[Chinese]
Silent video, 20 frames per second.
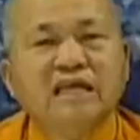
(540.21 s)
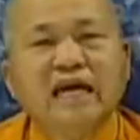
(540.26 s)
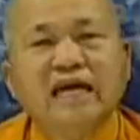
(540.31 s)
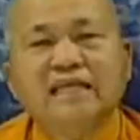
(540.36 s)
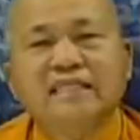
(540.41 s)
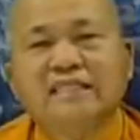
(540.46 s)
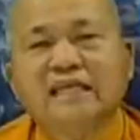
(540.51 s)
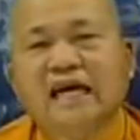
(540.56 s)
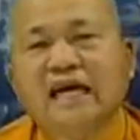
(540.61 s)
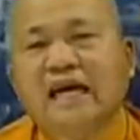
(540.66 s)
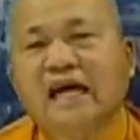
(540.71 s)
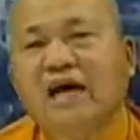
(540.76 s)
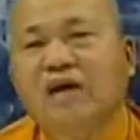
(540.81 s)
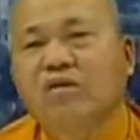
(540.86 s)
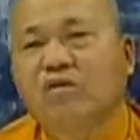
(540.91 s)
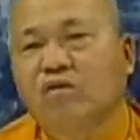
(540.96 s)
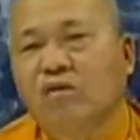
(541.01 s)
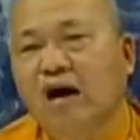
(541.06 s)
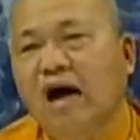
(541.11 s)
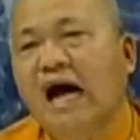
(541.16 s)
生那一刹那，
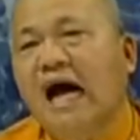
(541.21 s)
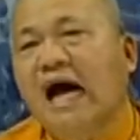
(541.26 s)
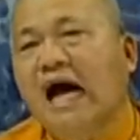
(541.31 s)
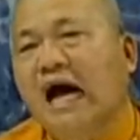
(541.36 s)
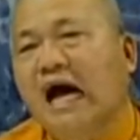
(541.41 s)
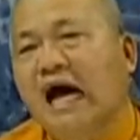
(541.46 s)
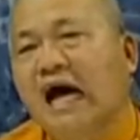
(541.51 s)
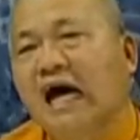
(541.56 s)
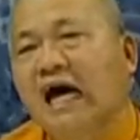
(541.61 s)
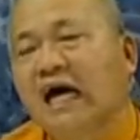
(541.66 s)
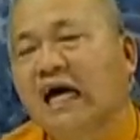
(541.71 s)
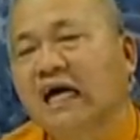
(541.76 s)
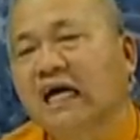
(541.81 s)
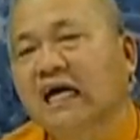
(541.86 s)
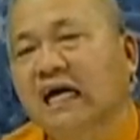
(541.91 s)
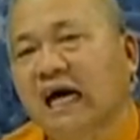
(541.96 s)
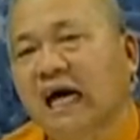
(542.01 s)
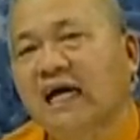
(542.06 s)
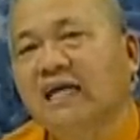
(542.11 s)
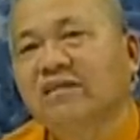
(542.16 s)
哇，
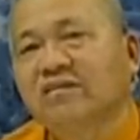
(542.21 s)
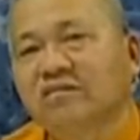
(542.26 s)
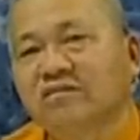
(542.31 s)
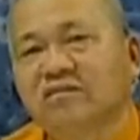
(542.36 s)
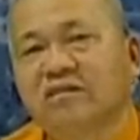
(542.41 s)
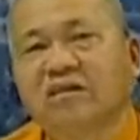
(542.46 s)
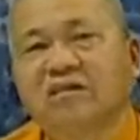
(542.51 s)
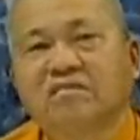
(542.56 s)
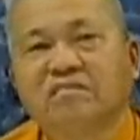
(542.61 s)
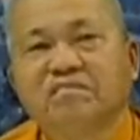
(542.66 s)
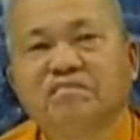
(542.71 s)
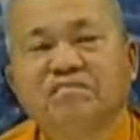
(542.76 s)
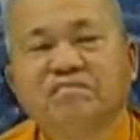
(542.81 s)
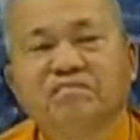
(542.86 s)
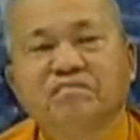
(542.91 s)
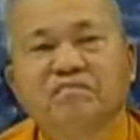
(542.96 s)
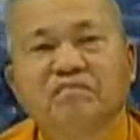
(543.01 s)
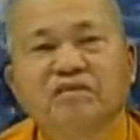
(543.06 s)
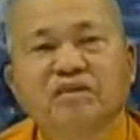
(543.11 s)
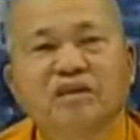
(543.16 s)
开始了，
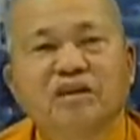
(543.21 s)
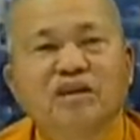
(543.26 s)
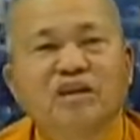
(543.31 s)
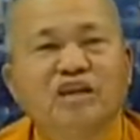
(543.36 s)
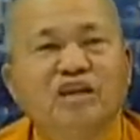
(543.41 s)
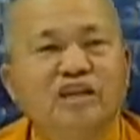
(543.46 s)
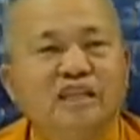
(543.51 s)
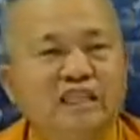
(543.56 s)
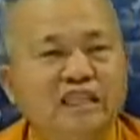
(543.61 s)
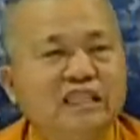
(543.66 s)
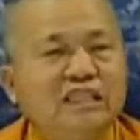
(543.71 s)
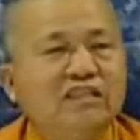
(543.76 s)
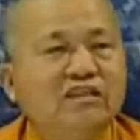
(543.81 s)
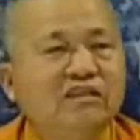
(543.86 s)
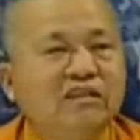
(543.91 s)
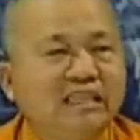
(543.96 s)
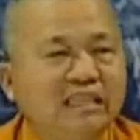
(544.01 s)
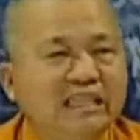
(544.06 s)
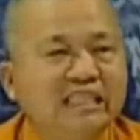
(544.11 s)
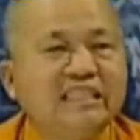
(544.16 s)
你
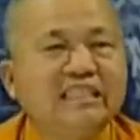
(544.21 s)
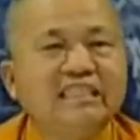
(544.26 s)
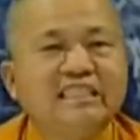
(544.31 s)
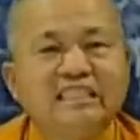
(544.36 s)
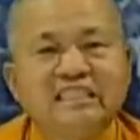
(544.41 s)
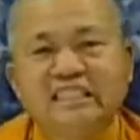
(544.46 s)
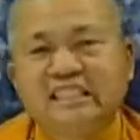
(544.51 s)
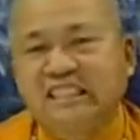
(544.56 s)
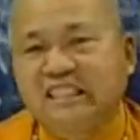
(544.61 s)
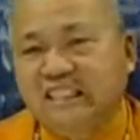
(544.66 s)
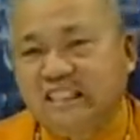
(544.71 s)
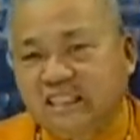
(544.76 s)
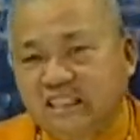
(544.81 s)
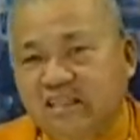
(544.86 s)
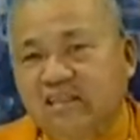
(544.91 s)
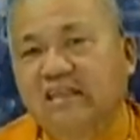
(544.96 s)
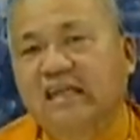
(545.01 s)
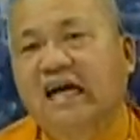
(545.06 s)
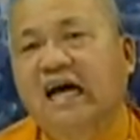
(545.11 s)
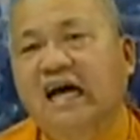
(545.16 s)
就立即
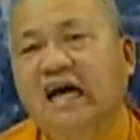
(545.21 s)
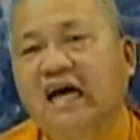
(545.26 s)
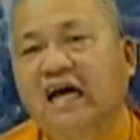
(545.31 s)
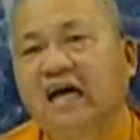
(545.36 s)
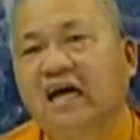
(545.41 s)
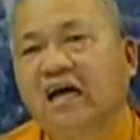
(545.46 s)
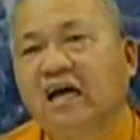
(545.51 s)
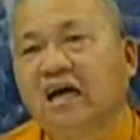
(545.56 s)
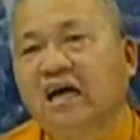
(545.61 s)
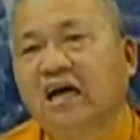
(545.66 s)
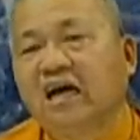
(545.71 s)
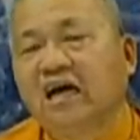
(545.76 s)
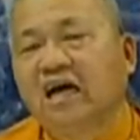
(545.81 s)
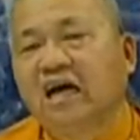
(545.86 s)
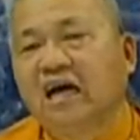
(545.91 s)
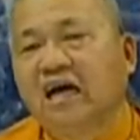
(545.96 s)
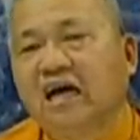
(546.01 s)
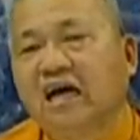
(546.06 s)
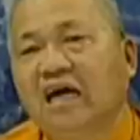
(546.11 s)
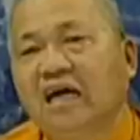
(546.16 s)
了啦，
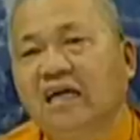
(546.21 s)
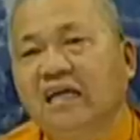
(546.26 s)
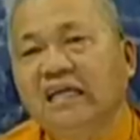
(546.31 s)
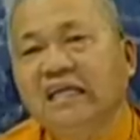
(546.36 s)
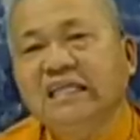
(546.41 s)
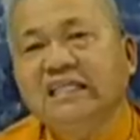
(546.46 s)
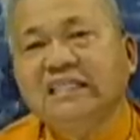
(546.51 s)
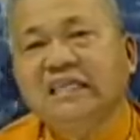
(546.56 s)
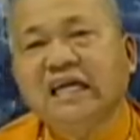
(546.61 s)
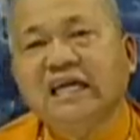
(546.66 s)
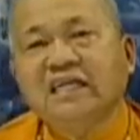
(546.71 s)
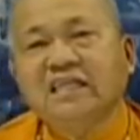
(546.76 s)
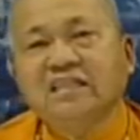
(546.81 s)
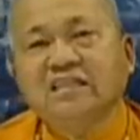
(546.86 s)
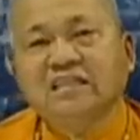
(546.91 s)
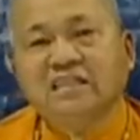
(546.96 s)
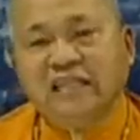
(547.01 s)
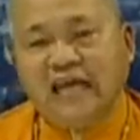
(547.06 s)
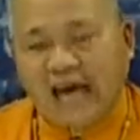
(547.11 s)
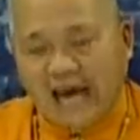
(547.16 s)
立下
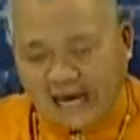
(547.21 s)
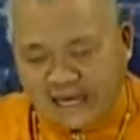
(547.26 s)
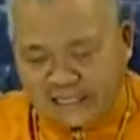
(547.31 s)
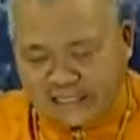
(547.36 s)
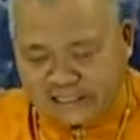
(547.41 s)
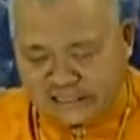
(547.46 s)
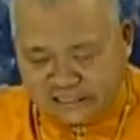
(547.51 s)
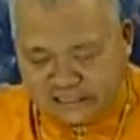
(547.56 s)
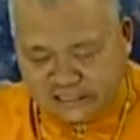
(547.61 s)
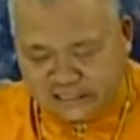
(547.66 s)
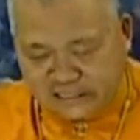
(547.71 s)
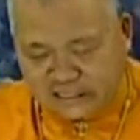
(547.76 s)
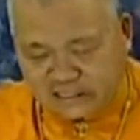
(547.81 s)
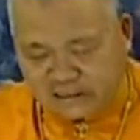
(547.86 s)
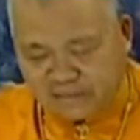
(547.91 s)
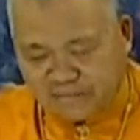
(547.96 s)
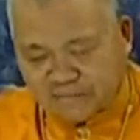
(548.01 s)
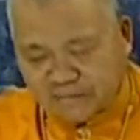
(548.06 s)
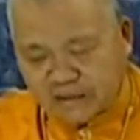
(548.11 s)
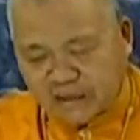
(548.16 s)
你的太极，
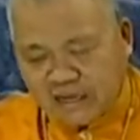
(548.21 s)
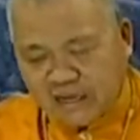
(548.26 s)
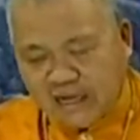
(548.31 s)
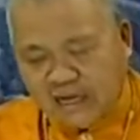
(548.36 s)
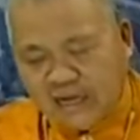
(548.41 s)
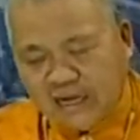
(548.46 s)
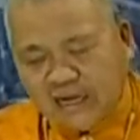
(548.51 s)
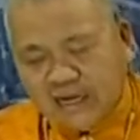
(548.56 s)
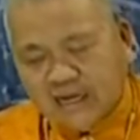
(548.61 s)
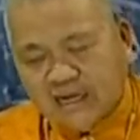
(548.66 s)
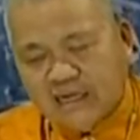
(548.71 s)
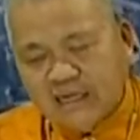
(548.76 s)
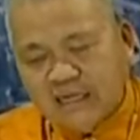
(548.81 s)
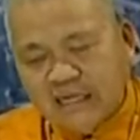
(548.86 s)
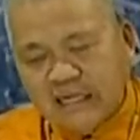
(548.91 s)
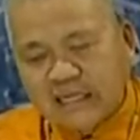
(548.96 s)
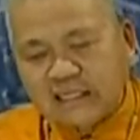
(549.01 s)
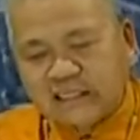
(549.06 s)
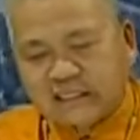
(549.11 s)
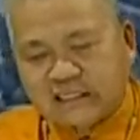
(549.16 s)

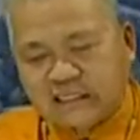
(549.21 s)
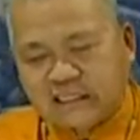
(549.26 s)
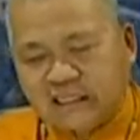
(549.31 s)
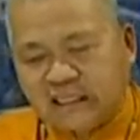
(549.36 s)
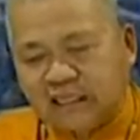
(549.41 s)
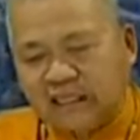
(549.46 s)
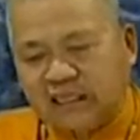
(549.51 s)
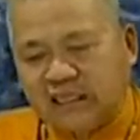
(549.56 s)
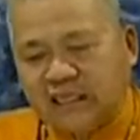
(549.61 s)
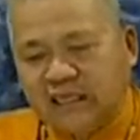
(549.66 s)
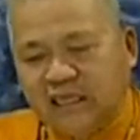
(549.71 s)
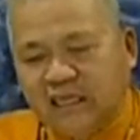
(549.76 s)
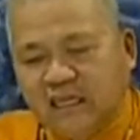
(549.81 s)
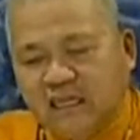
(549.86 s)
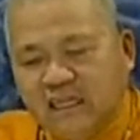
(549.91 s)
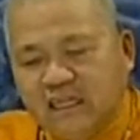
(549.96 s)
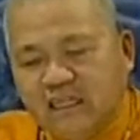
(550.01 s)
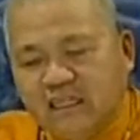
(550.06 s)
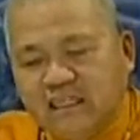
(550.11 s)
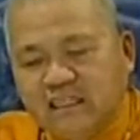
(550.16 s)
立即
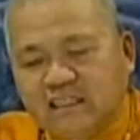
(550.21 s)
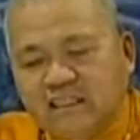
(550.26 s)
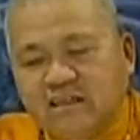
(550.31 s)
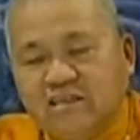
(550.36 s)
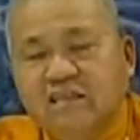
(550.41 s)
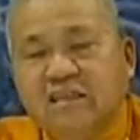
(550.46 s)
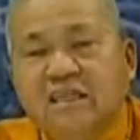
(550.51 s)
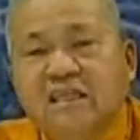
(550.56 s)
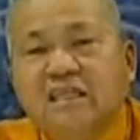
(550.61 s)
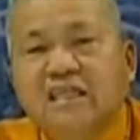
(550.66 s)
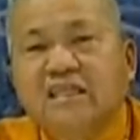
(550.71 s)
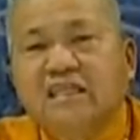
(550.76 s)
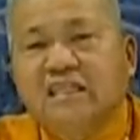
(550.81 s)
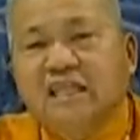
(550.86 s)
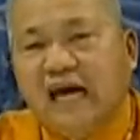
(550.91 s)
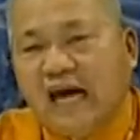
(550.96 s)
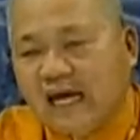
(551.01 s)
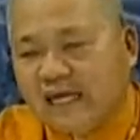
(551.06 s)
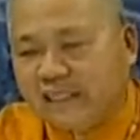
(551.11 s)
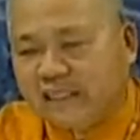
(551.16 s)
就是立
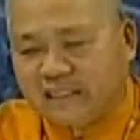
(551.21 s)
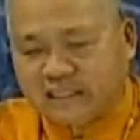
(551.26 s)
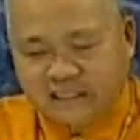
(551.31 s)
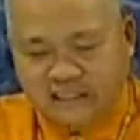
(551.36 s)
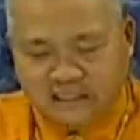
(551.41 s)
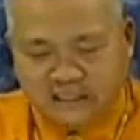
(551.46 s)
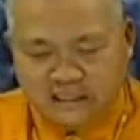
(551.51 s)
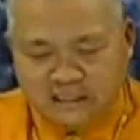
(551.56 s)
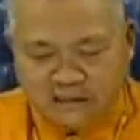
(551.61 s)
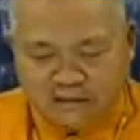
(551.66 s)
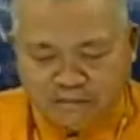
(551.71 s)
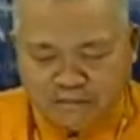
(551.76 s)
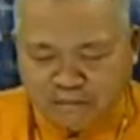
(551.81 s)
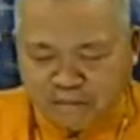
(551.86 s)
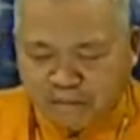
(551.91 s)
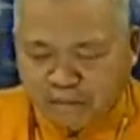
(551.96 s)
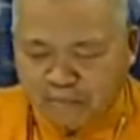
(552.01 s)
太极，